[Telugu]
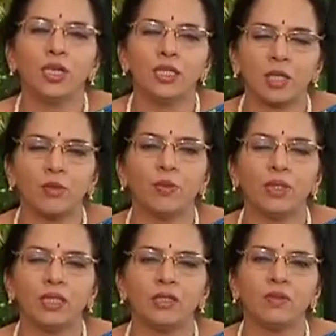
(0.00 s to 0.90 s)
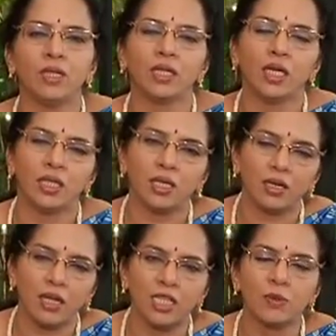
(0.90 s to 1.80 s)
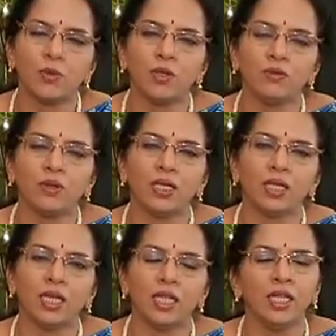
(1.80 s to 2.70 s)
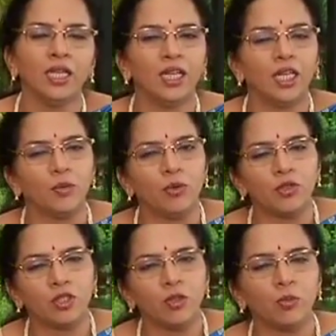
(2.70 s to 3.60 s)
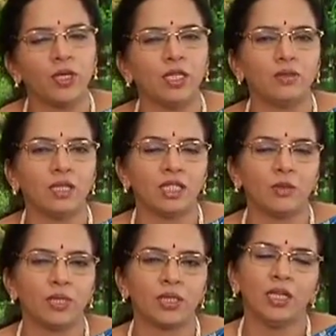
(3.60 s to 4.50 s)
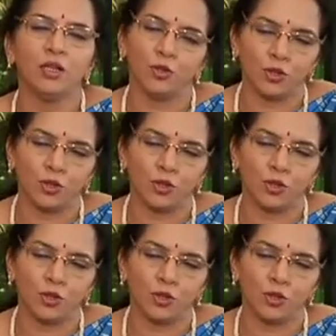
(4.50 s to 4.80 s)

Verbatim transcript: శ్రమ పెట్టడం వల్ల కండరాలు అలసిపోవడం వల్ల కానీ ఈ భుజం నొప్పి అయినటువంటి సమస్య వస్తూ